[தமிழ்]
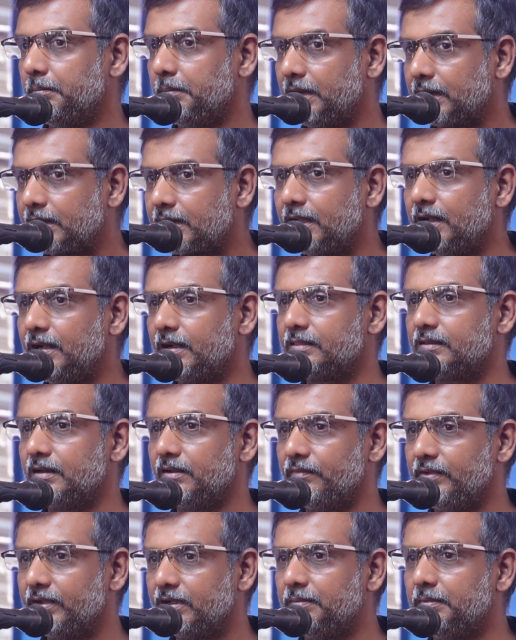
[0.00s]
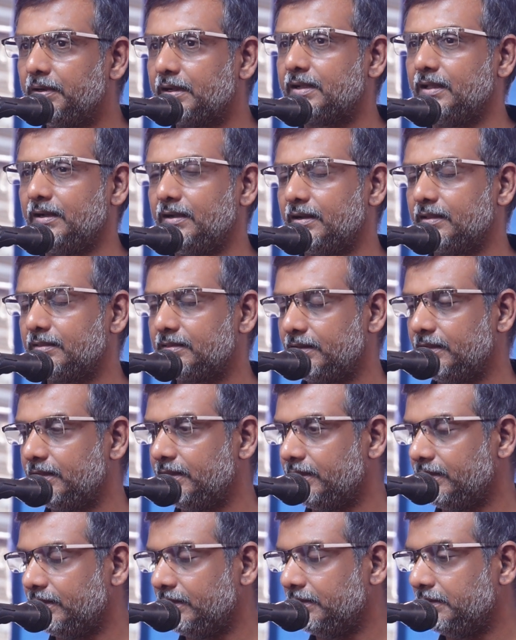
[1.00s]
மக்களிடத்தில் வெகு மக்களிடத்தில்
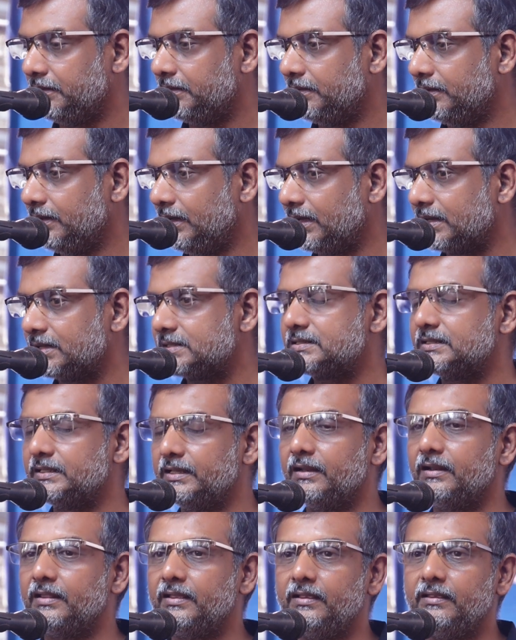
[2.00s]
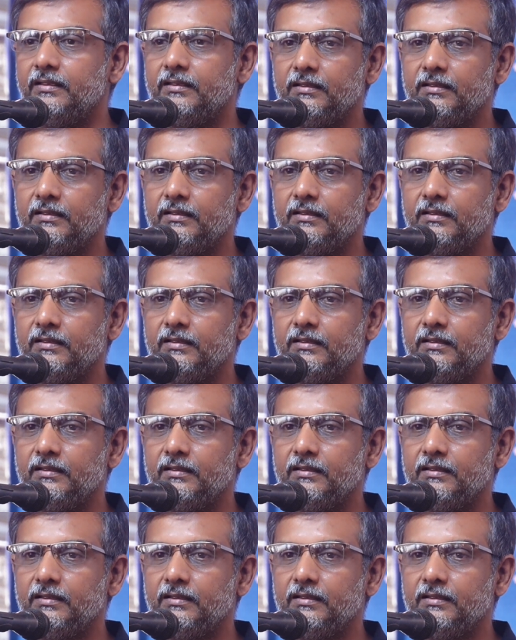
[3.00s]
அரசியலை